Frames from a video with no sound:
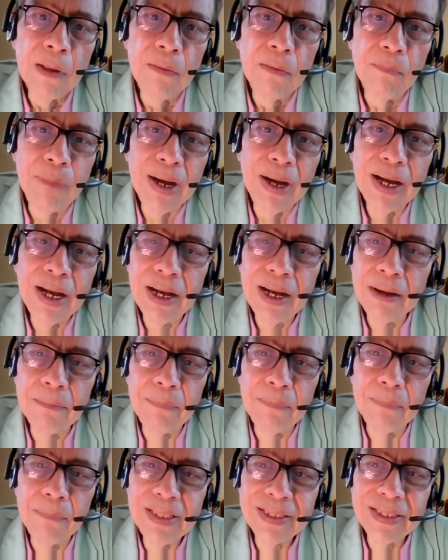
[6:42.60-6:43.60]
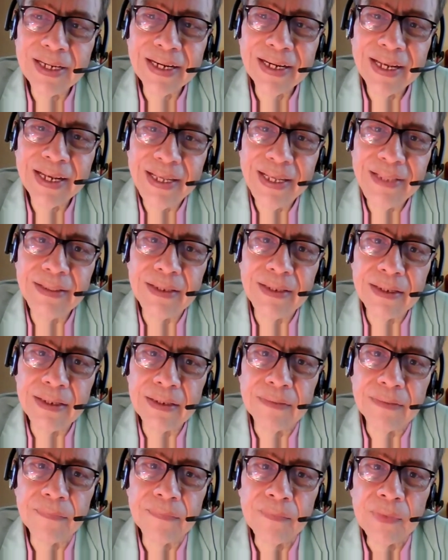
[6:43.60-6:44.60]
va, va a entrar gente
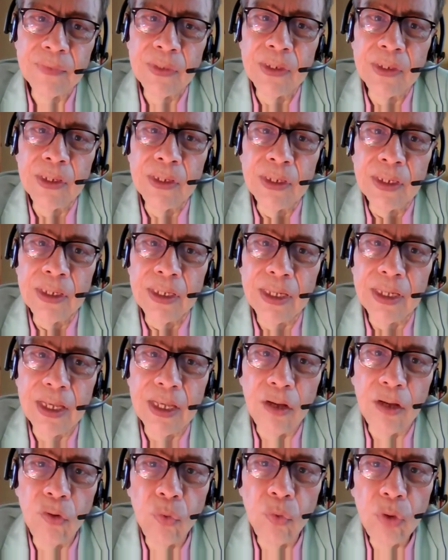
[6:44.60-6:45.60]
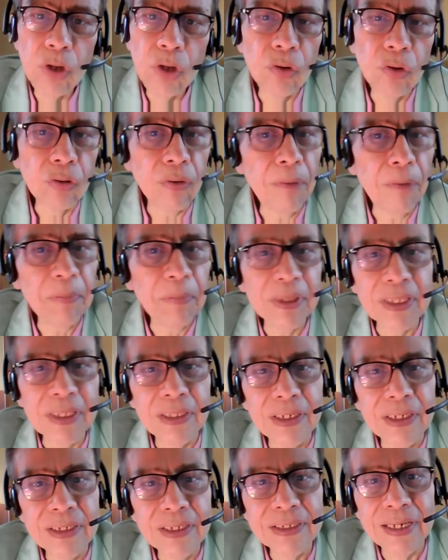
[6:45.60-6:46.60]
que lo único que va a
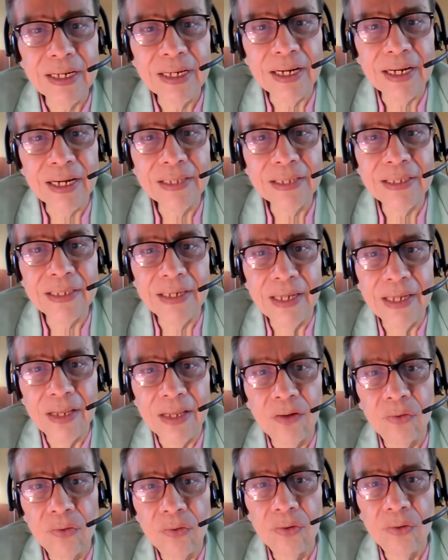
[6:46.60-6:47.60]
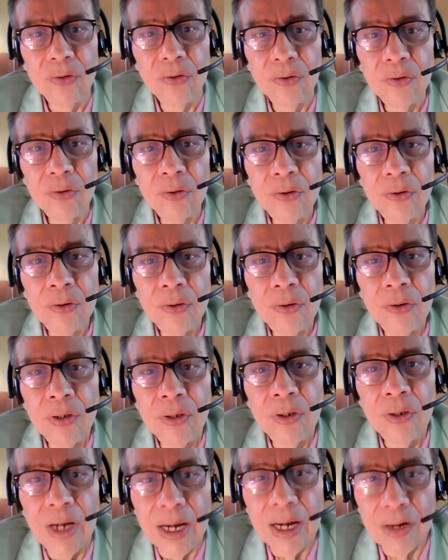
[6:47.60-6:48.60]
pretender es ganar dinero
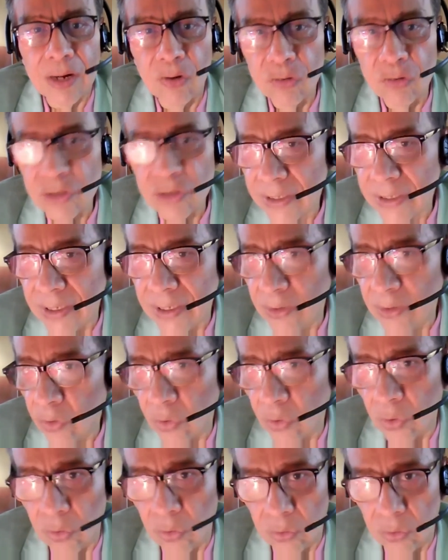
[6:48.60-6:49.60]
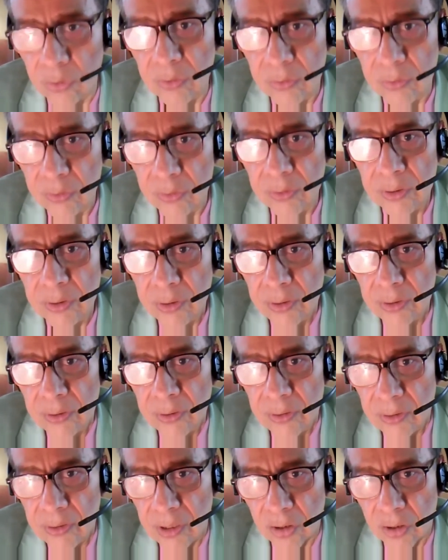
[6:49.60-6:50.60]
a cosa de dolo,
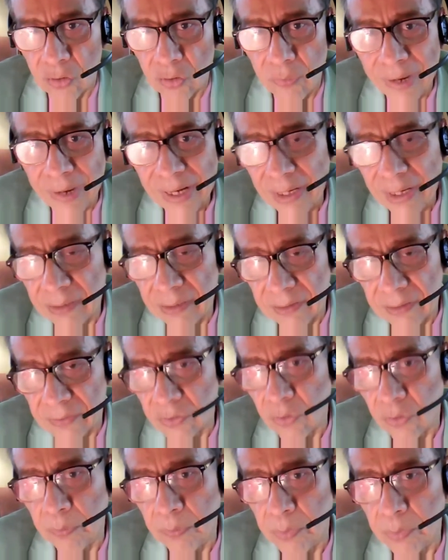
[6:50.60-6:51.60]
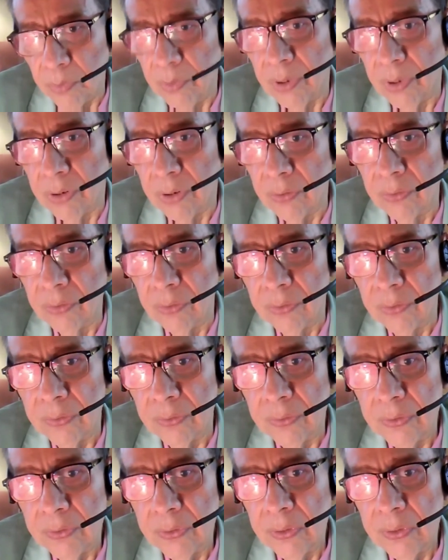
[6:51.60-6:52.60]
de robarle al tesoro público,
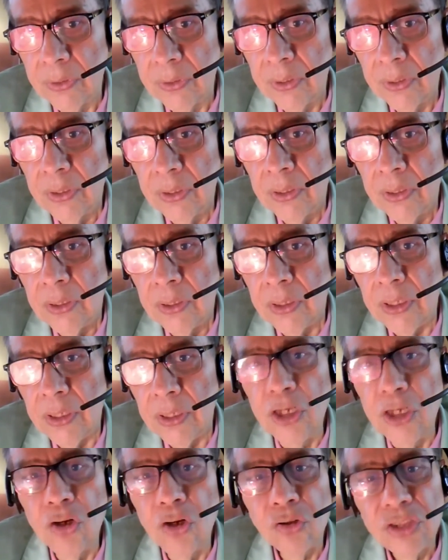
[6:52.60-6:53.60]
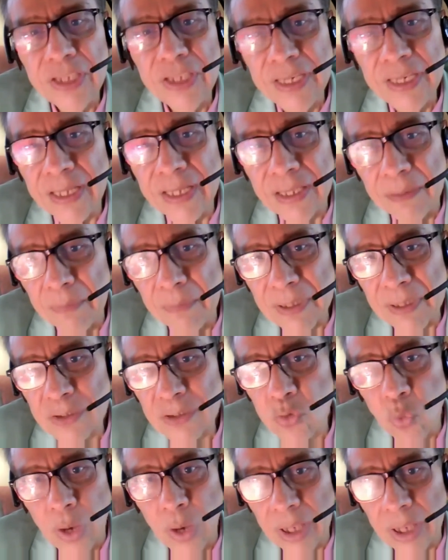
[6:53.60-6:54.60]
y no tiene
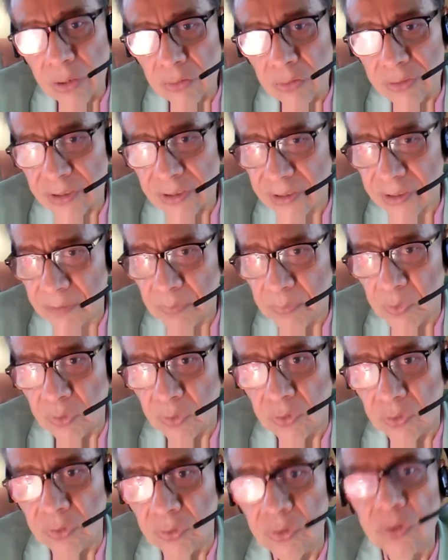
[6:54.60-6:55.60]
además cuadros excepto